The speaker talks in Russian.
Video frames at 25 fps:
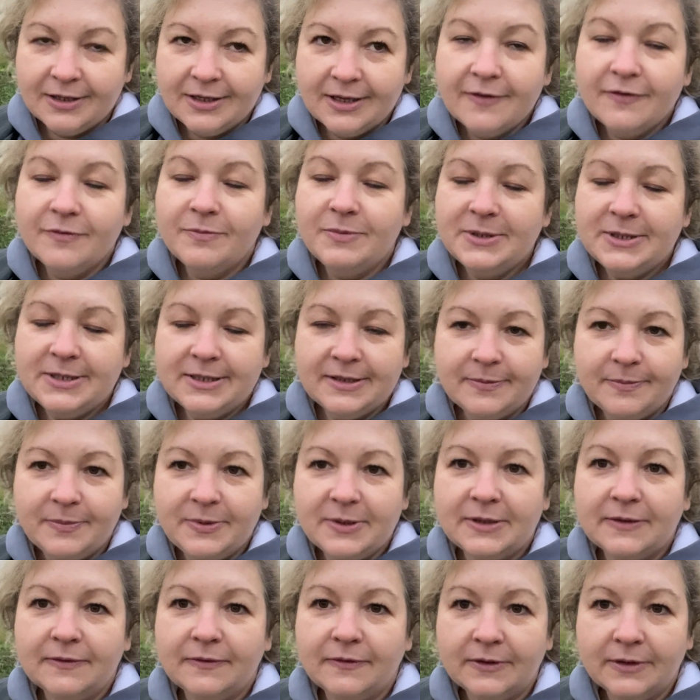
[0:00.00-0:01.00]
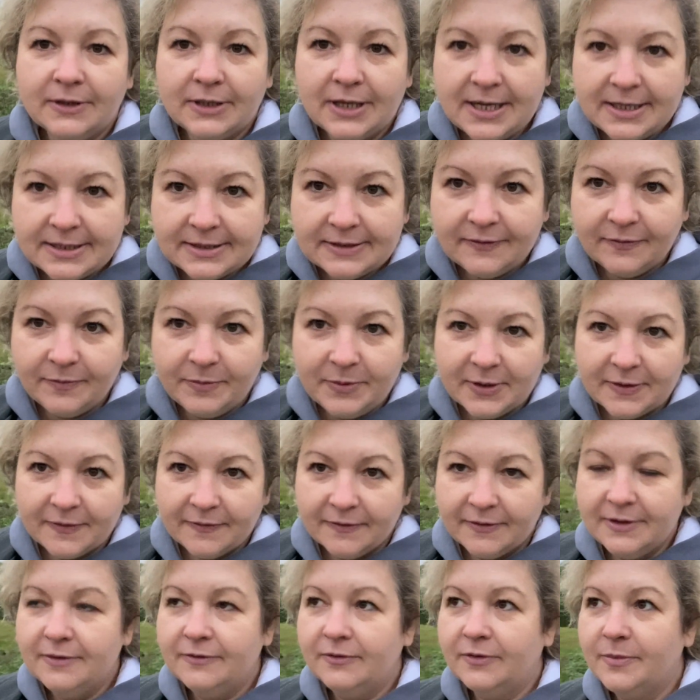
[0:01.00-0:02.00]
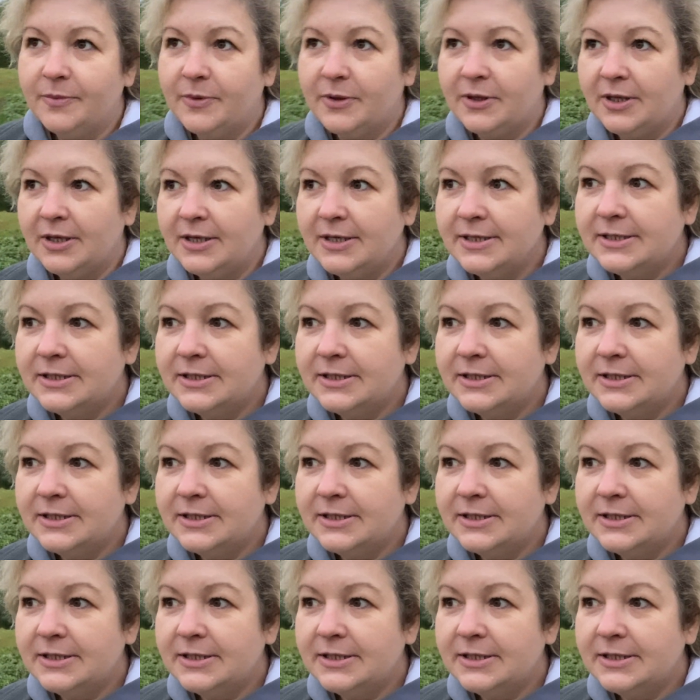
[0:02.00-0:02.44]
Я в Питере первый раз, впервые вообще,